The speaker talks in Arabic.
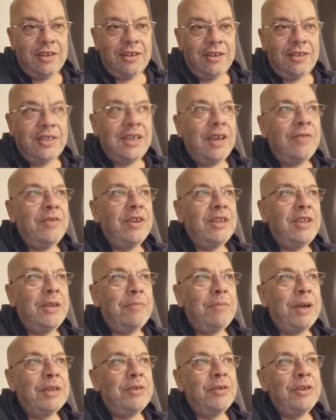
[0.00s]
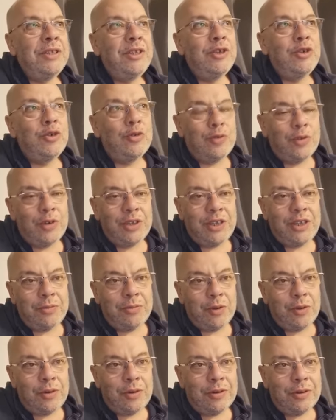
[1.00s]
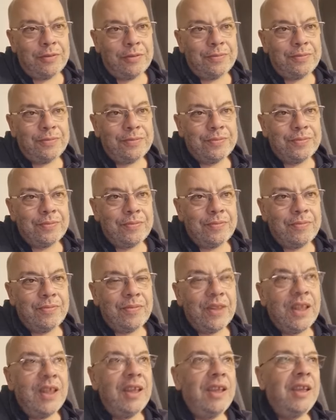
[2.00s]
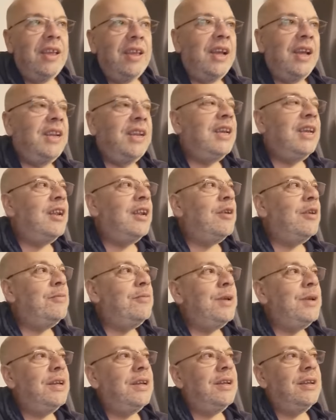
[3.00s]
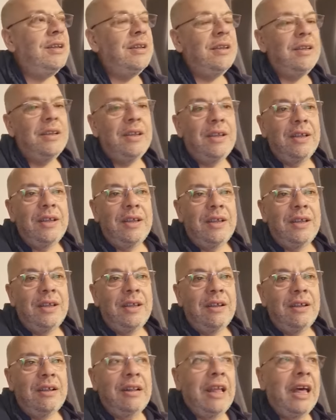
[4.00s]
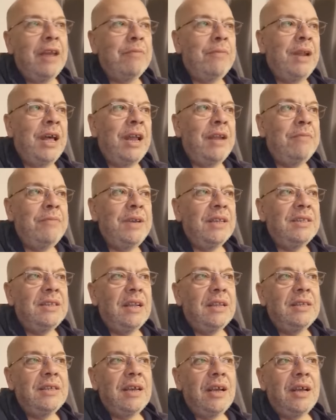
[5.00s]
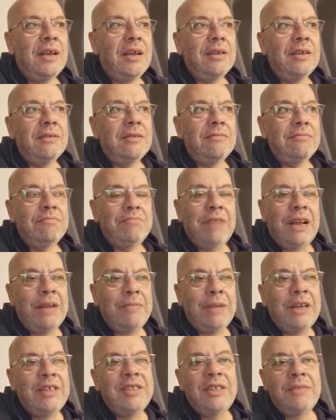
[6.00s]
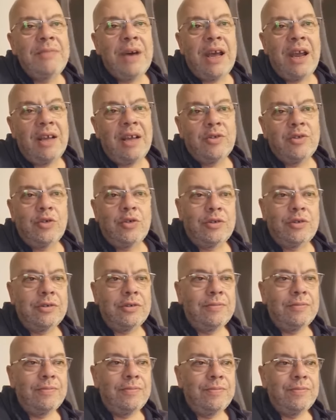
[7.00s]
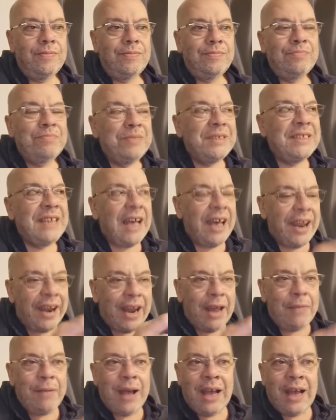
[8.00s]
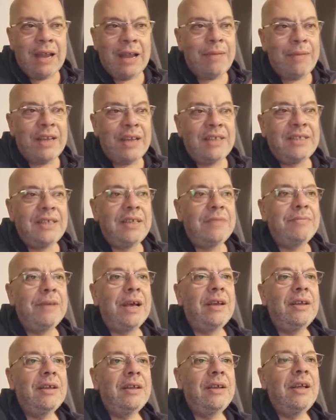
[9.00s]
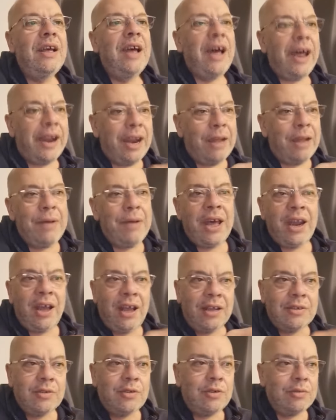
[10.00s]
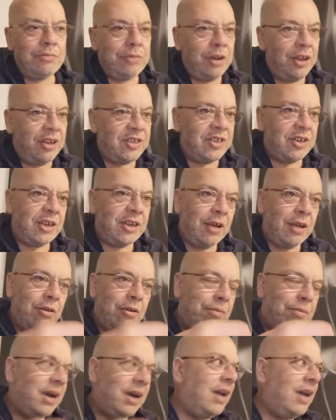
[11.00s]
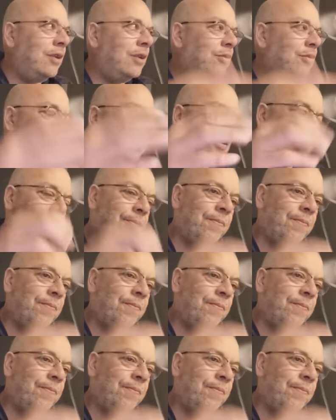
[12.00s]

C'est avec des bâtons et des chevaux et des mules. يعني قال لهم الحرب العالمية الثالثة ما على باليش ديما راح تكون بصح الرابعة على بالي ديما الرابعة راح تكون بالحصنة والبغال و...